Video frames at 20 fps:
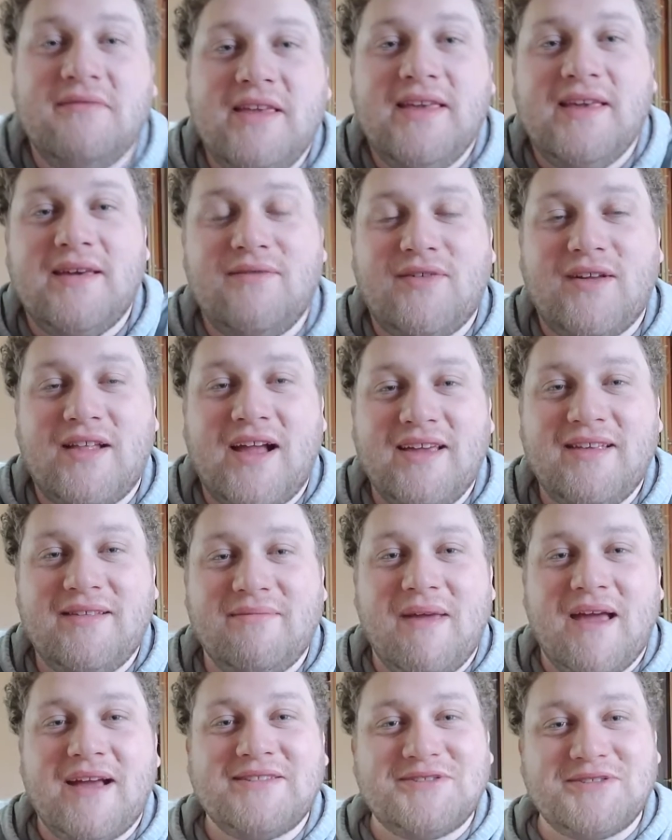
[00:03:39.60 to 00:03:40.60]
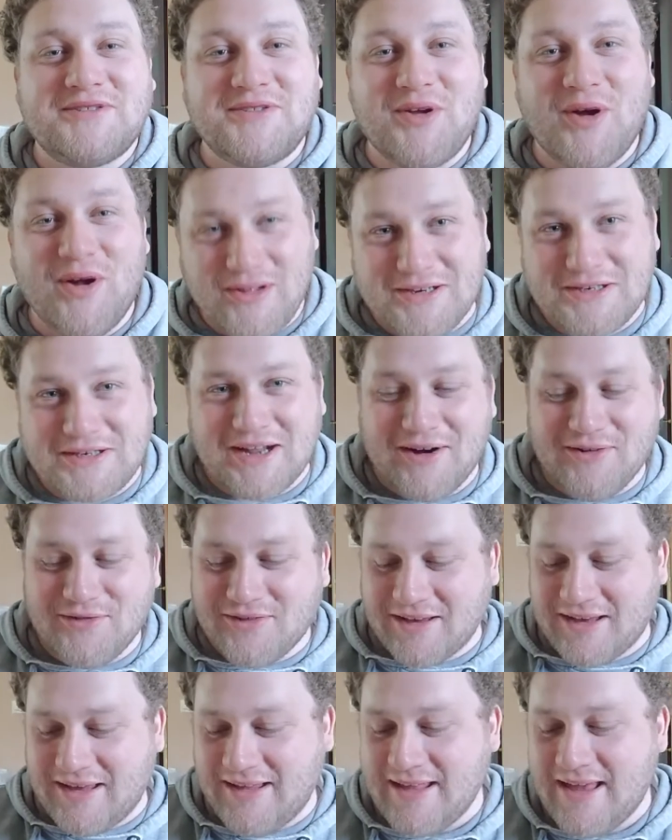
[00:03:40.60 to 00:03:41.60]
wie ihr vielleicht merkt, schon höllisch
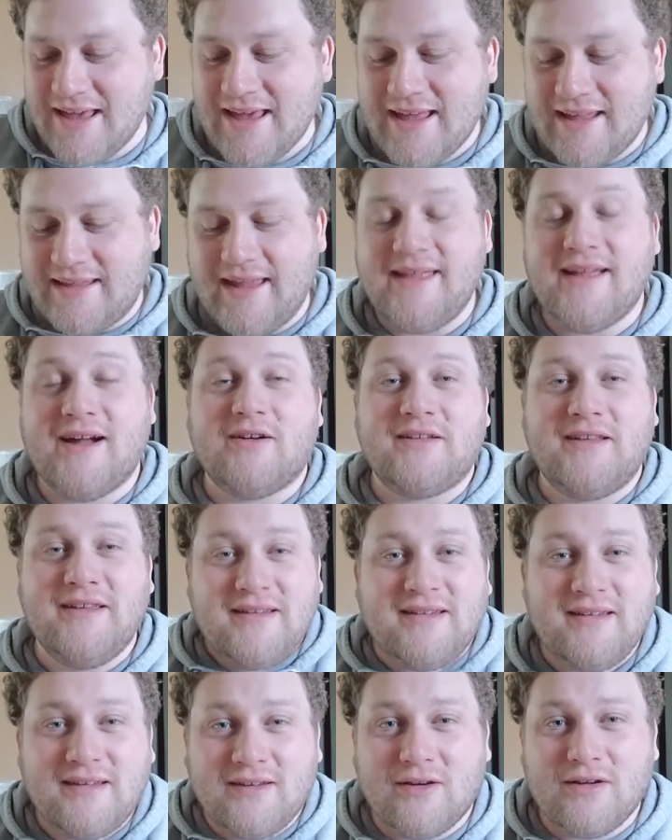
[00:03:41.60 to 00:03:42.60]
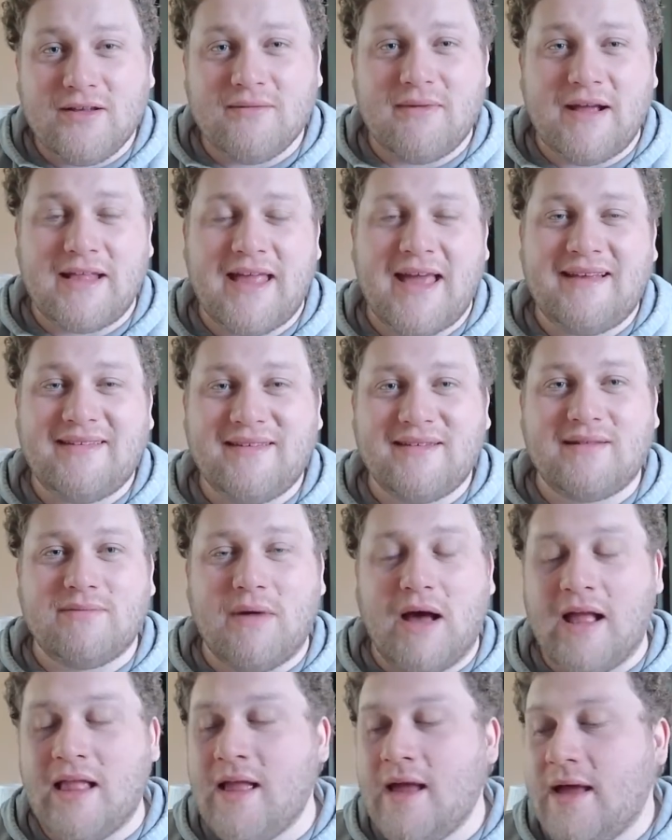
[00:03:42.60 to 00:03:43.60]
aufgeregt. Denn auch dies ist heute mein erstes
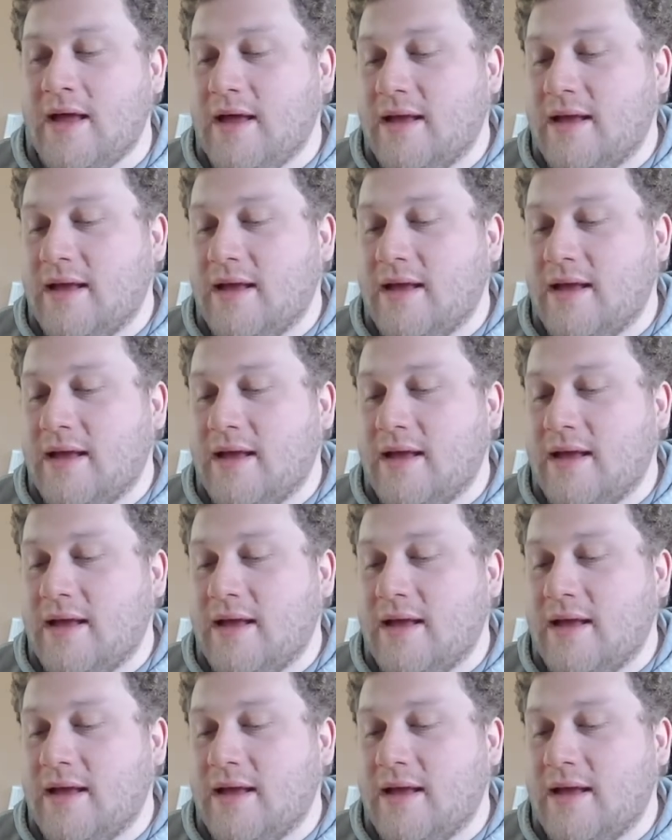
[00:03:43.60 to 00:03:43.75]
Mal.